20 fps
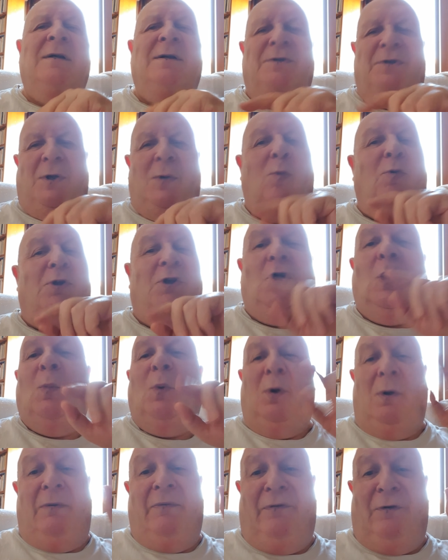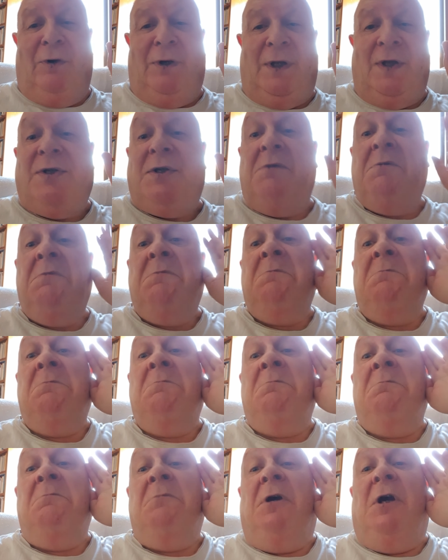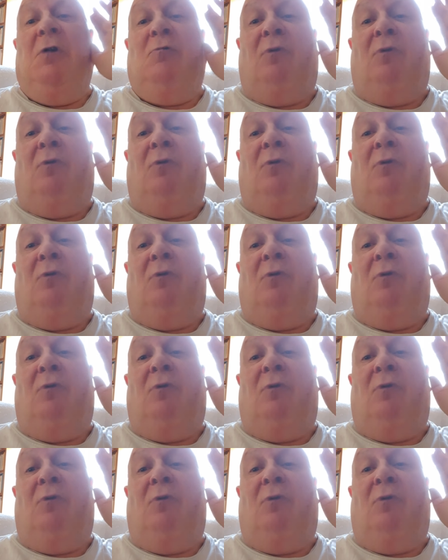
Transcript: según y cómo lo enfoques. Y